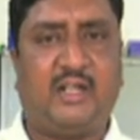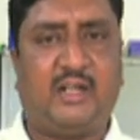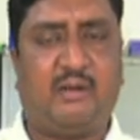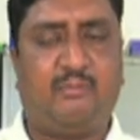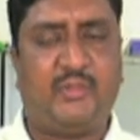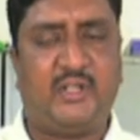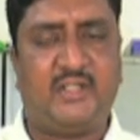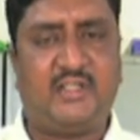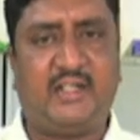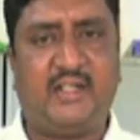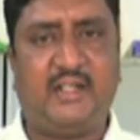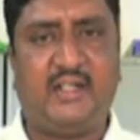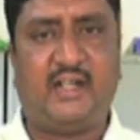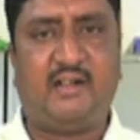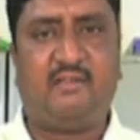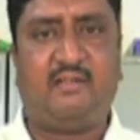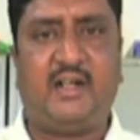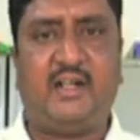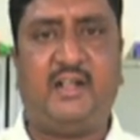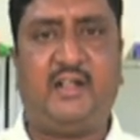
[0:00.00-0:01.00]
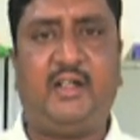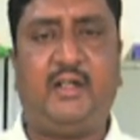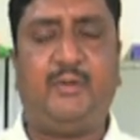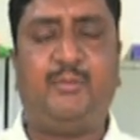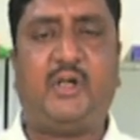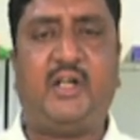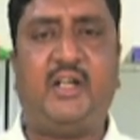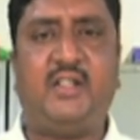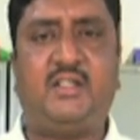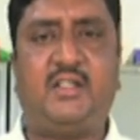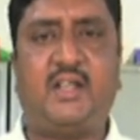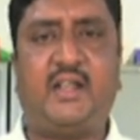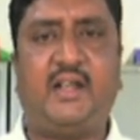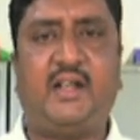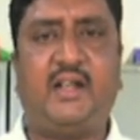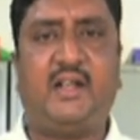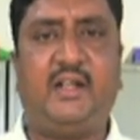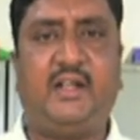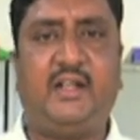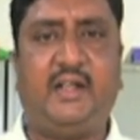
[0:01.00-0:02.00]
కంపల్సరీగా వాటిని డిమాలిష్
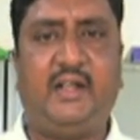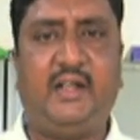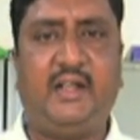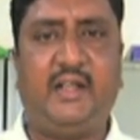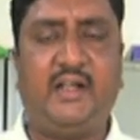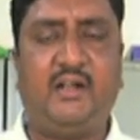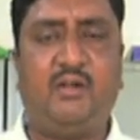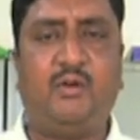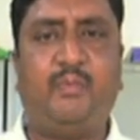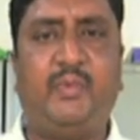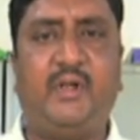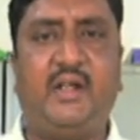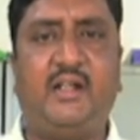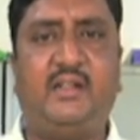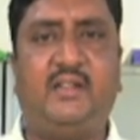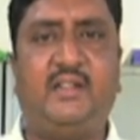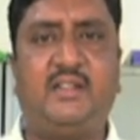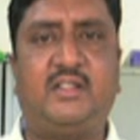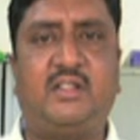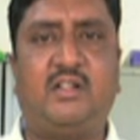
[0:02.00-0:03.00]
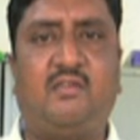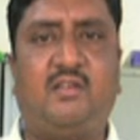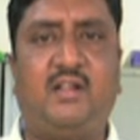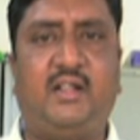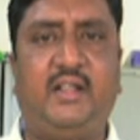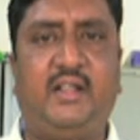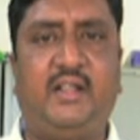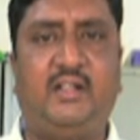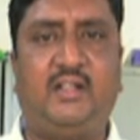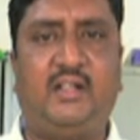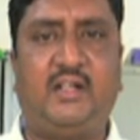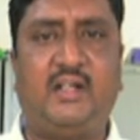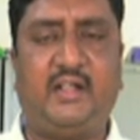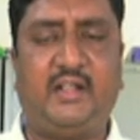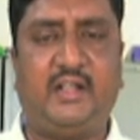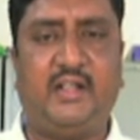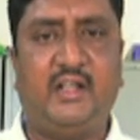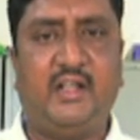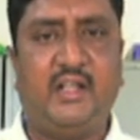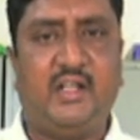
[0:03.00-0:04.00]
చేయాలంటే లీగల్ ఒపీనియన్ తీసుకోవాలి
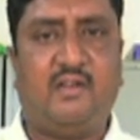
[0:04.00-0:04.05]
ఎందుకంటే